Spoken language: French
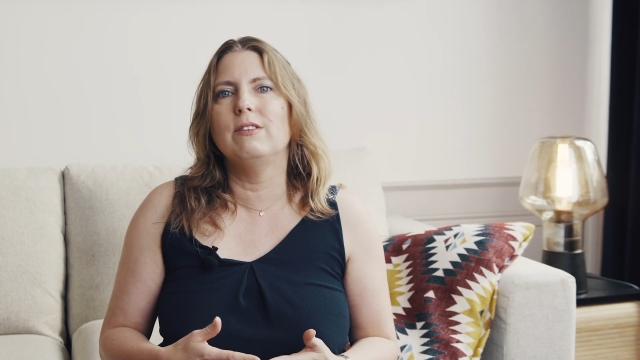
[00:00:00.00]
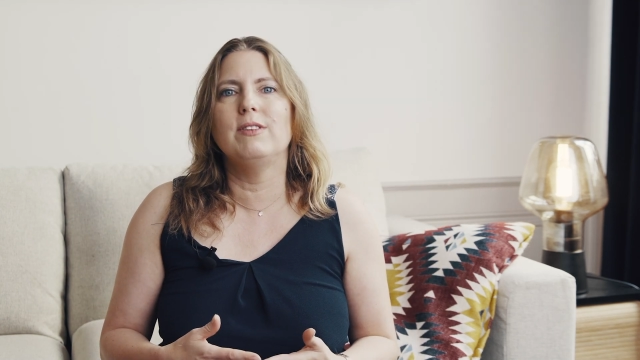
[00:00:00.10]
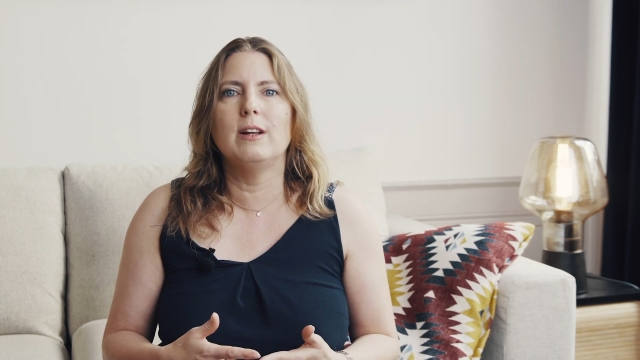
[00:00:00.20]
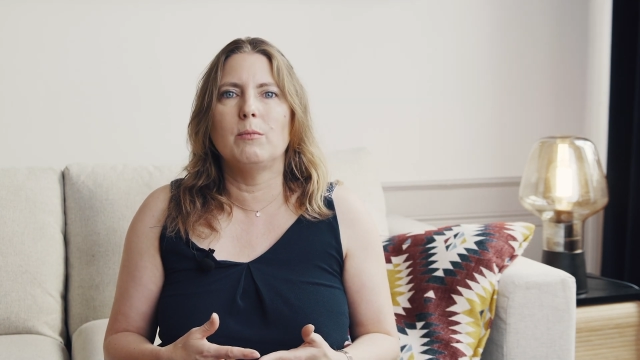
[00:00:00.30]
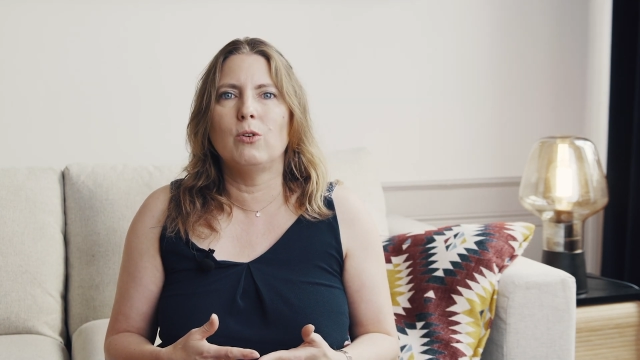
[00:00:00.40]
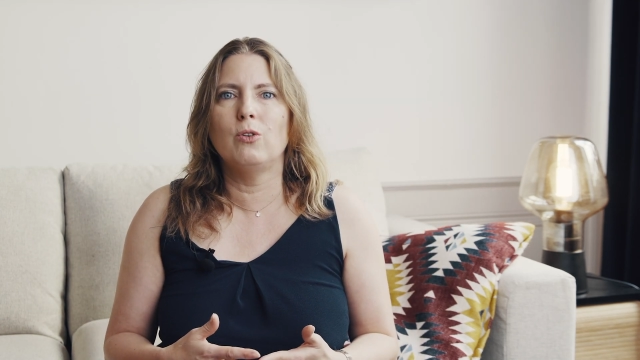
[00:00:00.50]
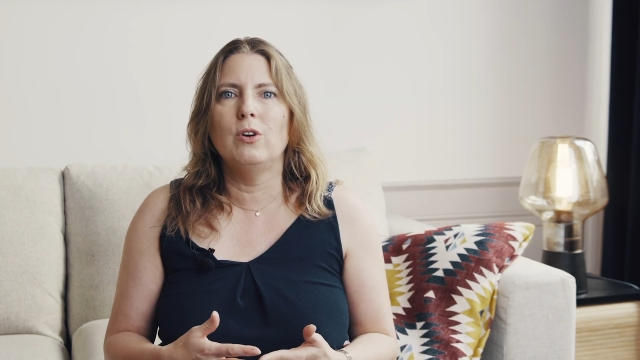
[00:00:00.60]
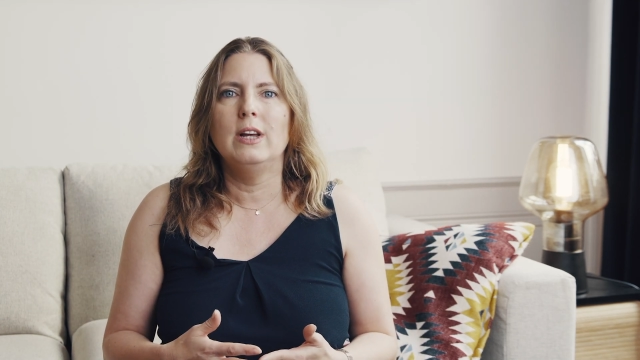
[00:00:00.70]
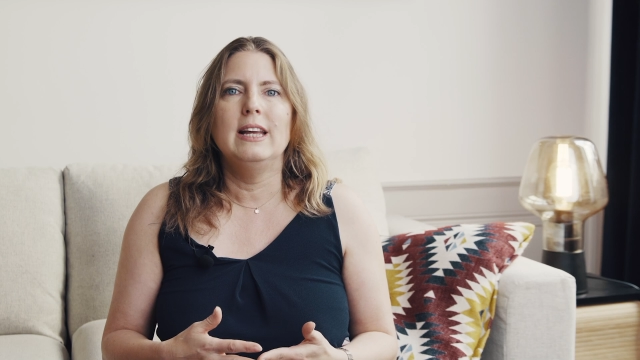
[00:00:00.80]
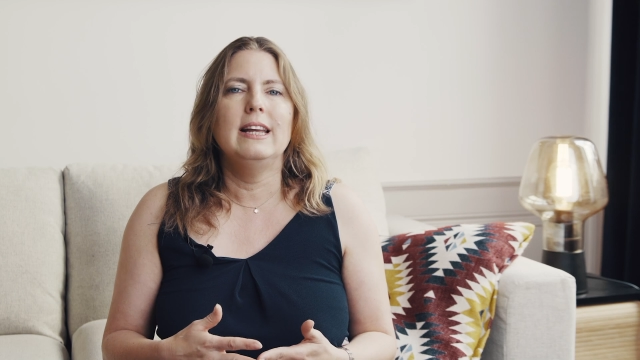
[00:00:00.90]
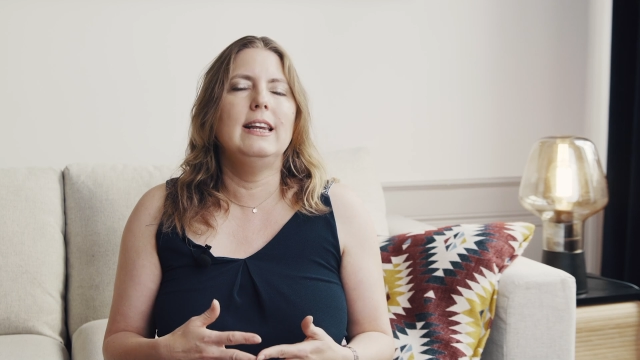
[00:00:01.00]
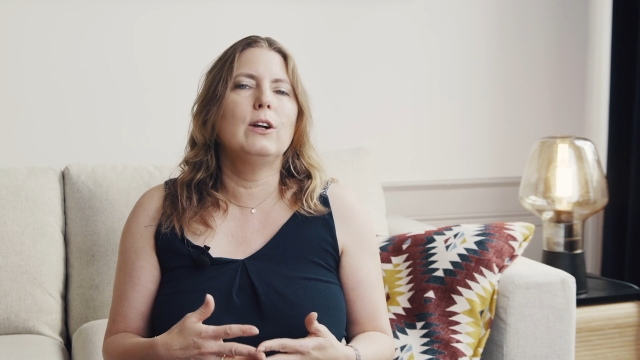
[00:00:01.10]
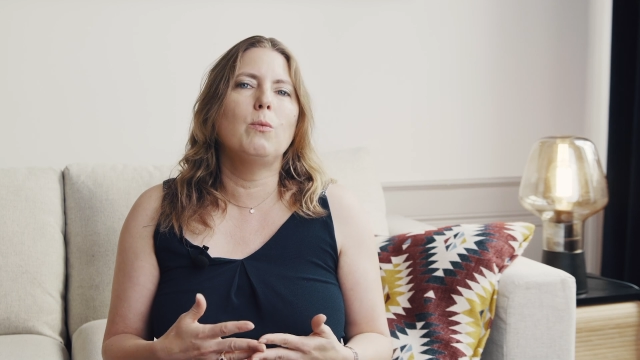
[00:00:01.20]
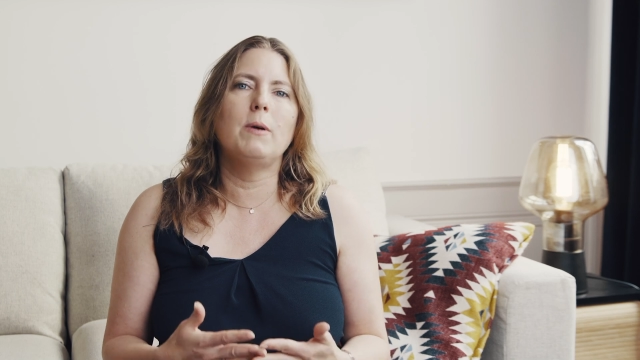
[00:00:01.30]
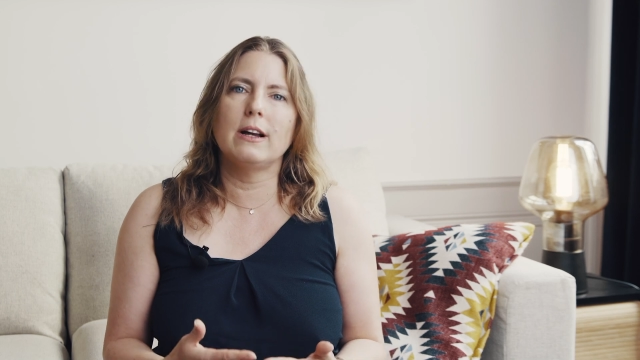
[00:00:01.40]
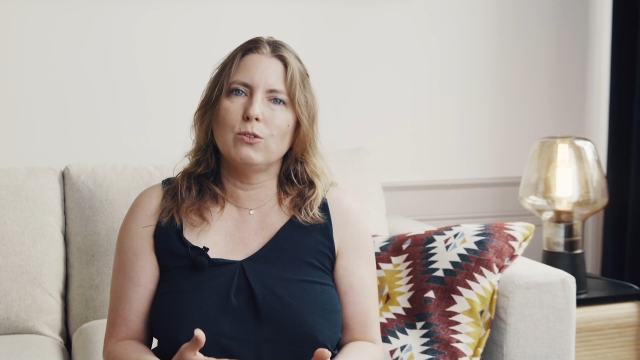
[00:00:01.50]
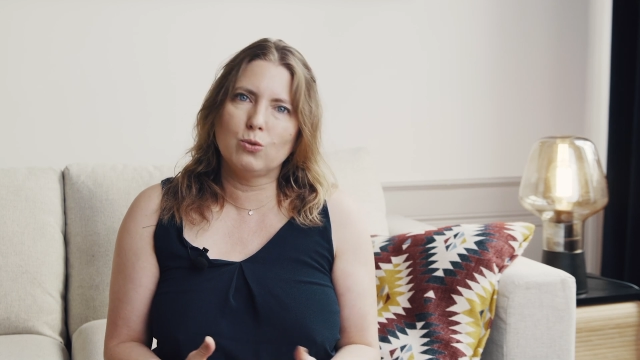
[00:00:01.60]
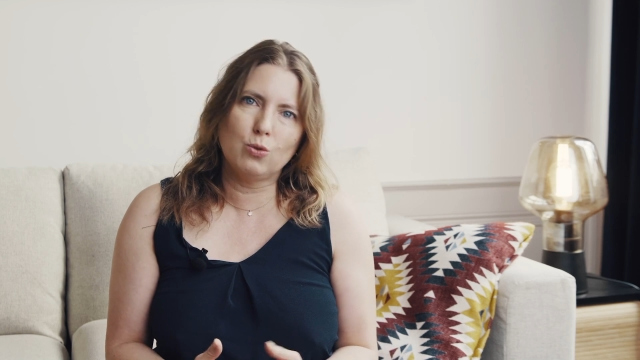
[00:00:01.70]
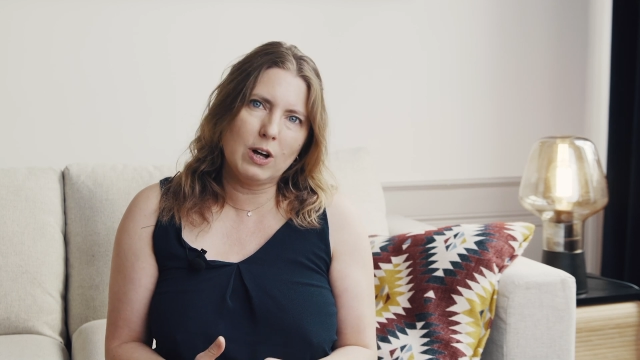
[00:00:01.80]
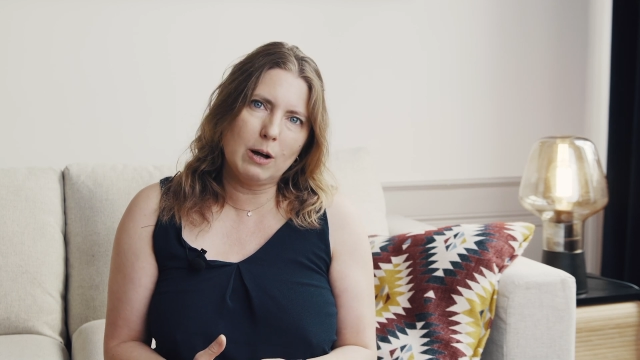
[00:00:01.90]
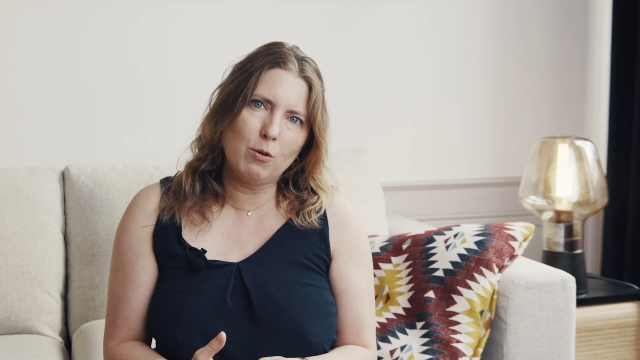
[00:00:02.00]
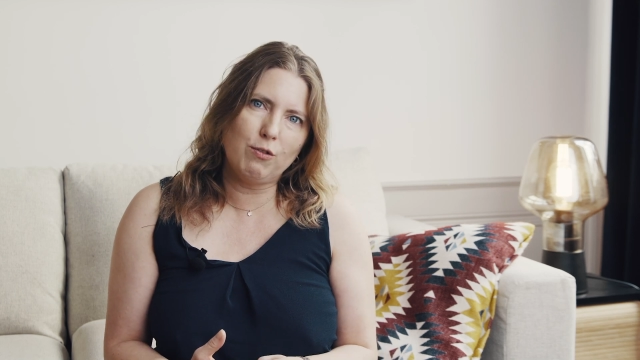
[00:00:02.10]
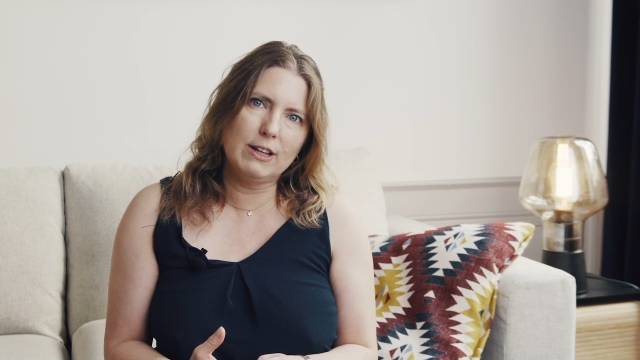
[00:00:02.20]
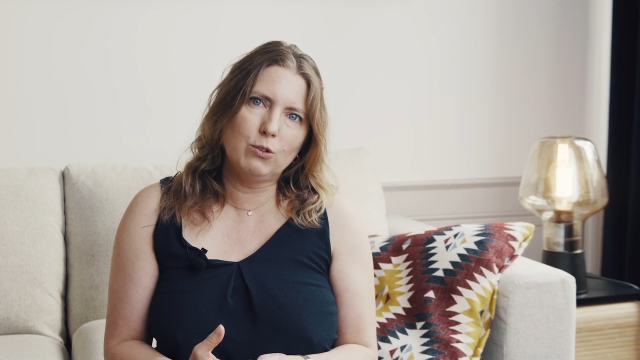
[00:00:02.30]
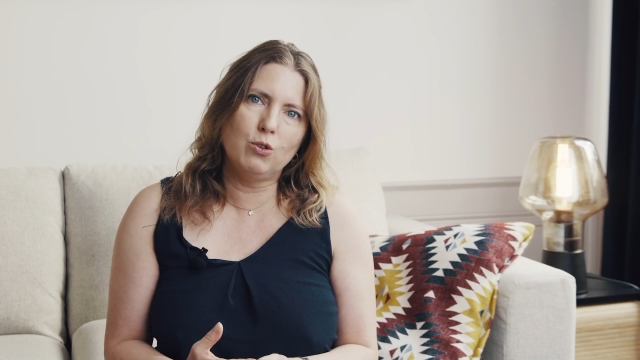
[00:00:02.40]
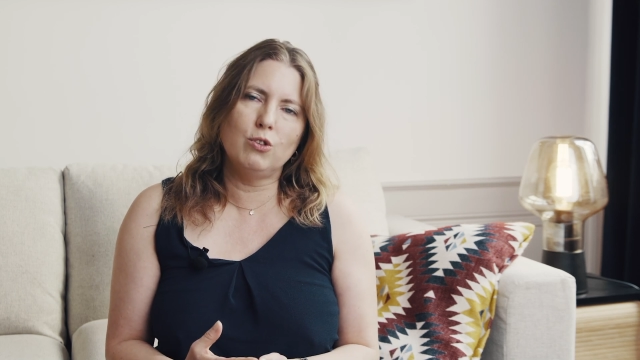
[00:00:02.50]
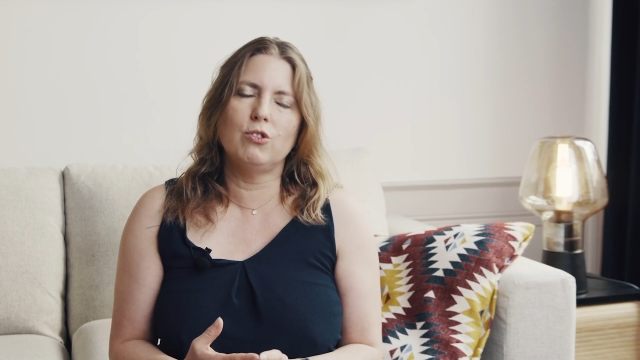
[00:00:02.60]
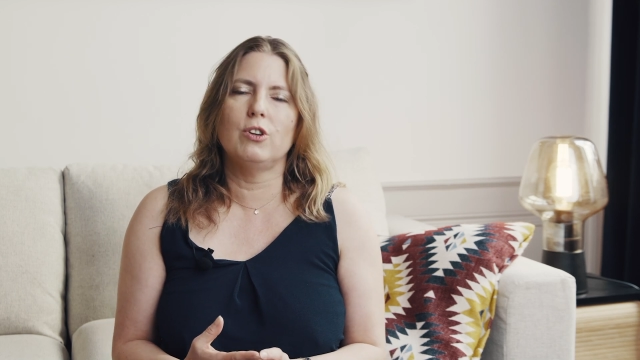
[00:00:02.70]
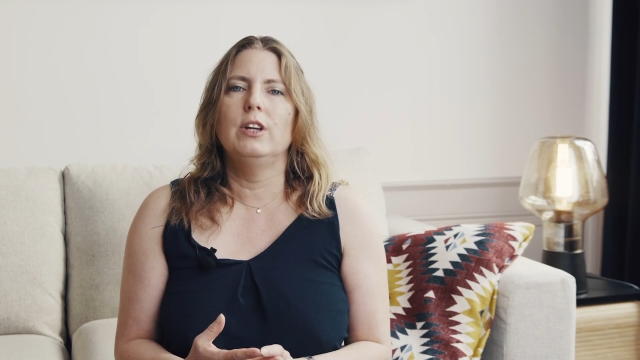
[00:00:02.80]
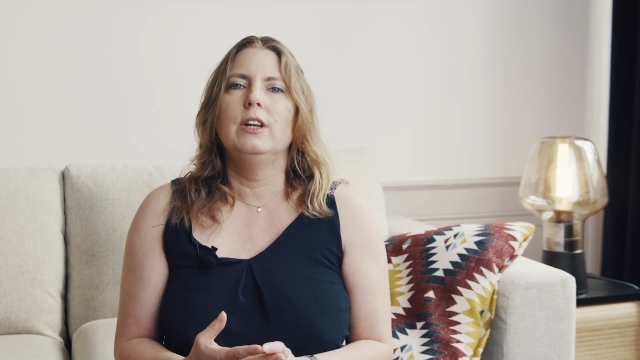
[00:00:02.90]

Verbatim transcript: évidemment les comparaisons sont rarement flatteuses.